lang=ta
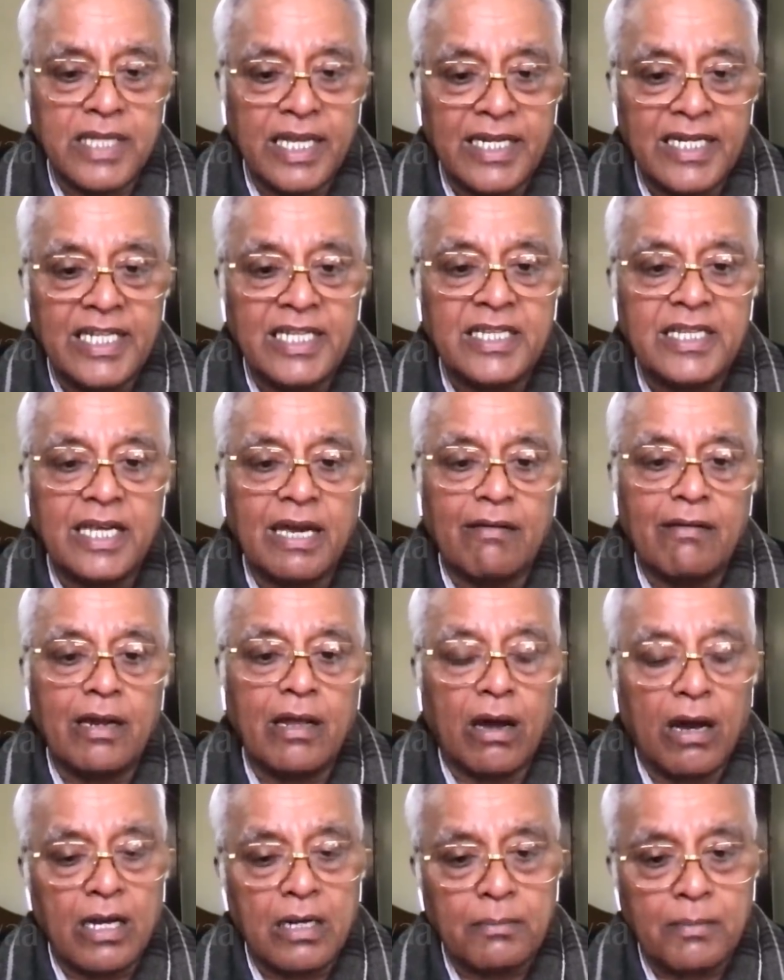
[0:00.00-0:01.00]

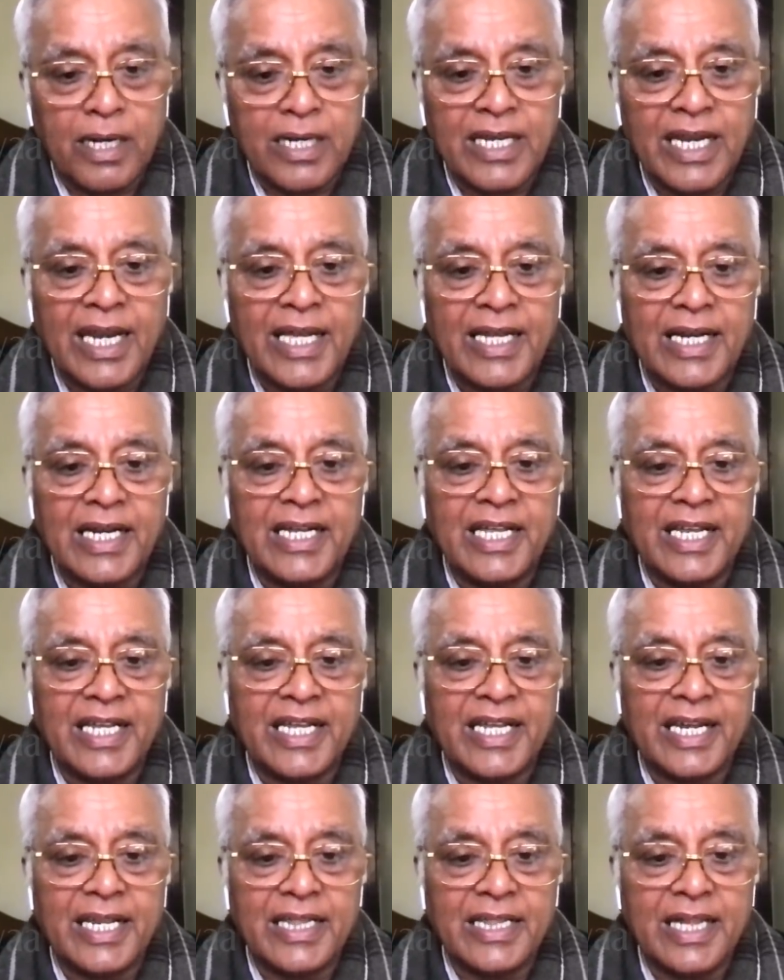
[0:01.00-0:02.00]
தென்னிந்தியாவில் ஆறு மாநிலங்கள்
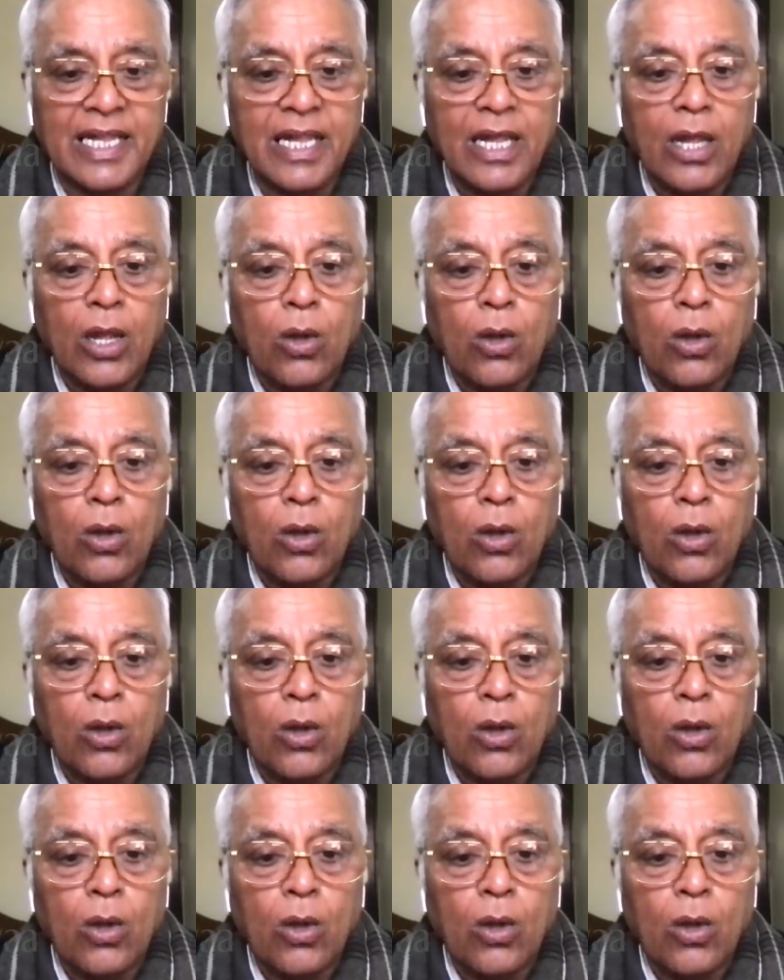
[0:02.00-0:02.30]
இருக்கிறது